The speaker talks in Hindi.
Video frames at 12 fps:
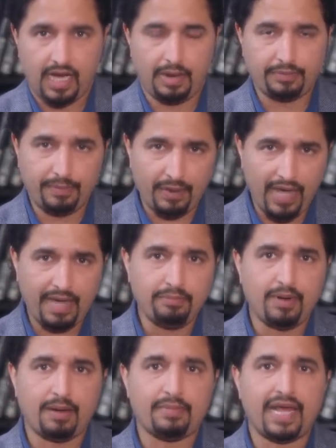अब ये बड़ा
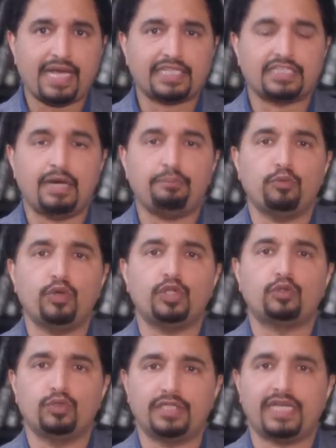अहम मामला है कि जहां
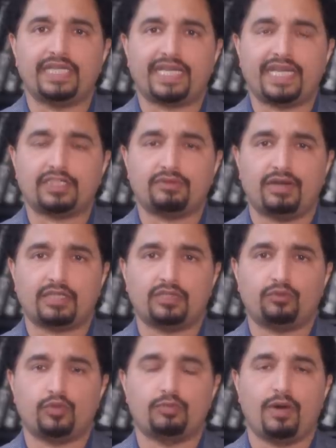पूरी दुनिया देखे इस
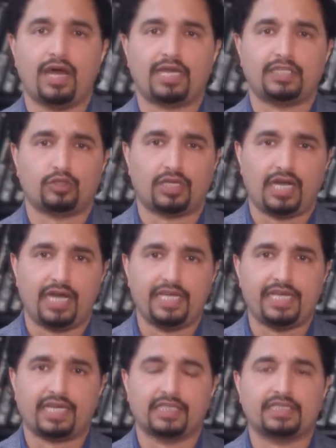वक्त फ़ुटबॉल के जो
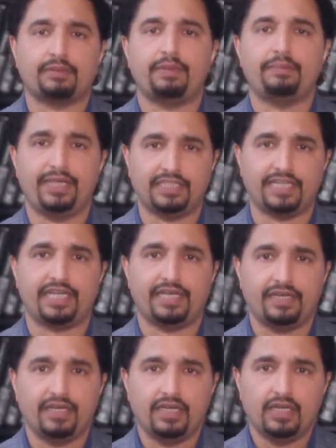खिलाड़ी हैं कतर में भेज रहे
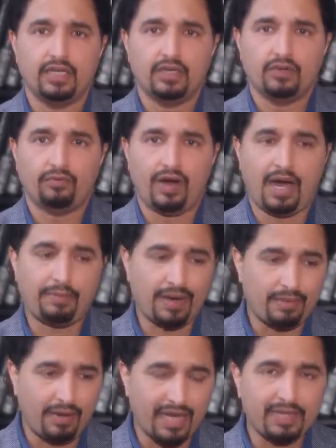हैं वहाँ
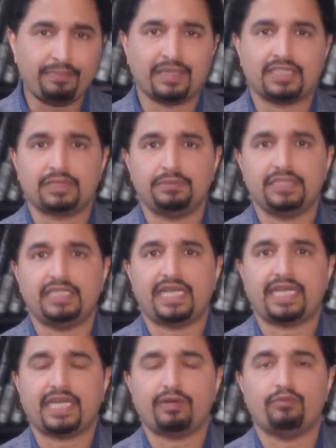पर हमारी बदकिस्मती
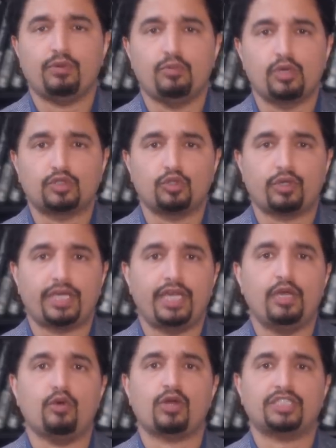देखें कि वह मुल्क जो
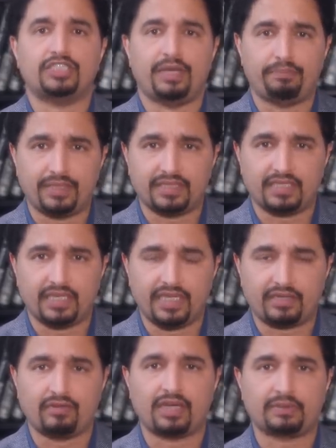खेलों का चैम्पियन था
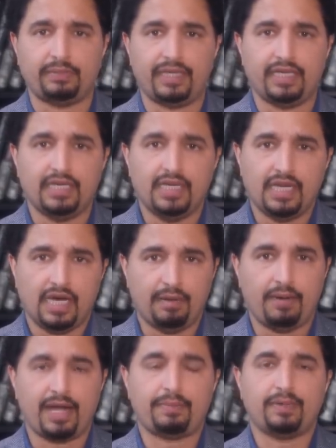एक वक्त में
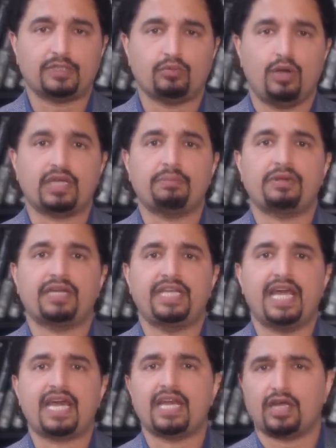हमारे पास वर्ल्ड कप का
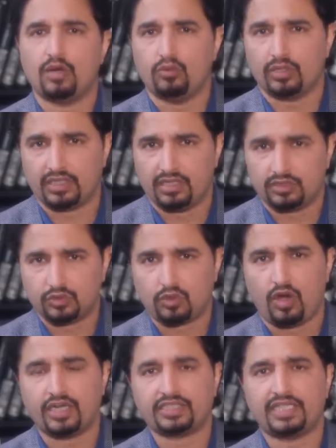ढेर लगा हुआ था
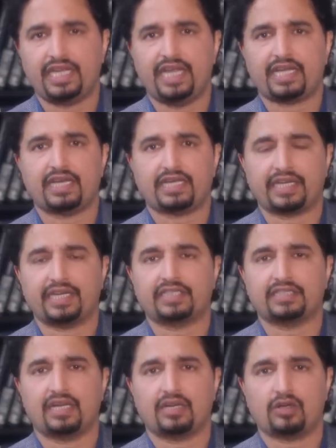स्कॉश से लेकर
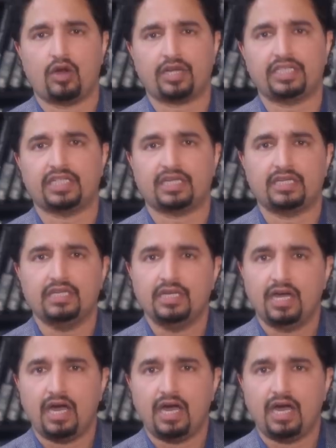क्रिकेट तक हॉकी तक